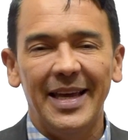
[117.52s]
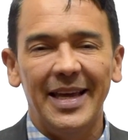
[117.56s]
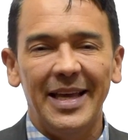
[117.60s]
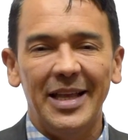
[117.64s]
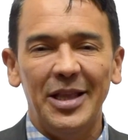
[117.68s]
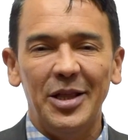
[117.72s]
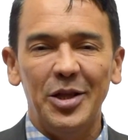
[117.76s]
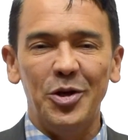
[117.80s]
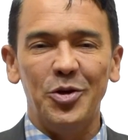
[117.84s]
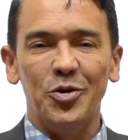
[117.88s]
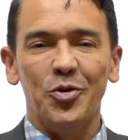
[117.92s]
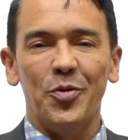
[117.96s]

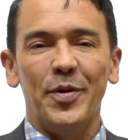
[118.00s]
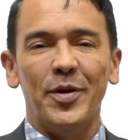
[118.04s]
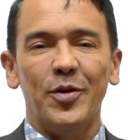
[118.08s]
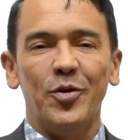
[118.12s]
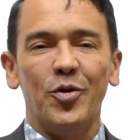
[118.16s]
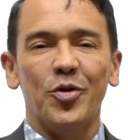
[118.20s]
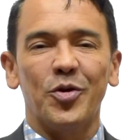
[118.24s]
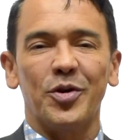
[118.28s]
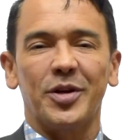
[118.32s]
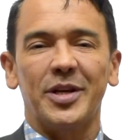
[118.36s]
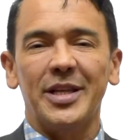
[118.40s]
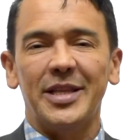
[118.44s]
el niño
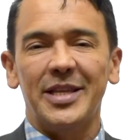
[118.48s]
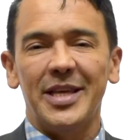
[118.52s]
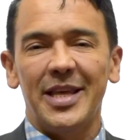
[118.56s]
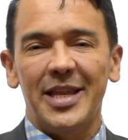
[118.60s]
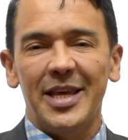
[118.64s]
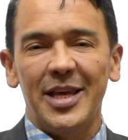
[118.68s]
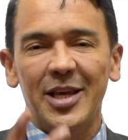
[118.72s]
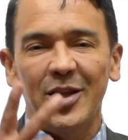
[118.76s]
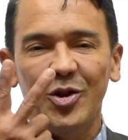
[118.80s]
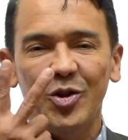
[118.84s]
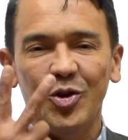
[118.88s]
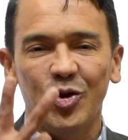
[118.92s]
menor que
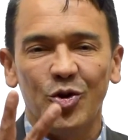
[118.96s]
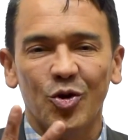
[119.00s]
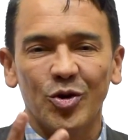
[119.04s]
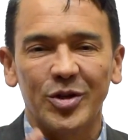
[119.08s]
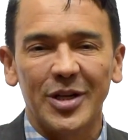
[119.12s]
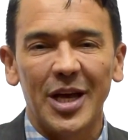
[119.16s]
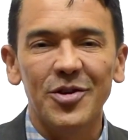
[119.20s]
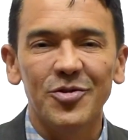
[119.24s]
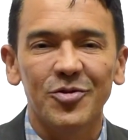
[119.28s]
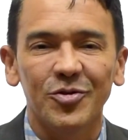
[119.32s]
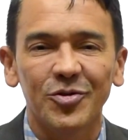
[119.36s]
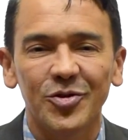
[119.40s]
tiene
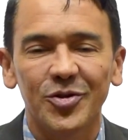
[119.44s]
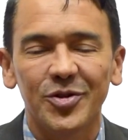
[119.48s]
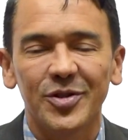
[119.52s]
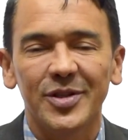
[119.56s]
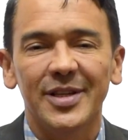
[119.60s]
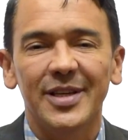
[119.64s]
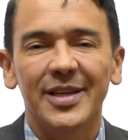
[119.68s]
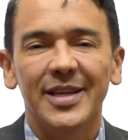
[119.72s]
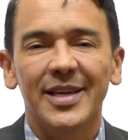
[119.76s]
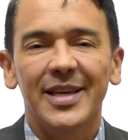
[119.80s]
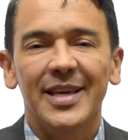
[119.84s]
dos años.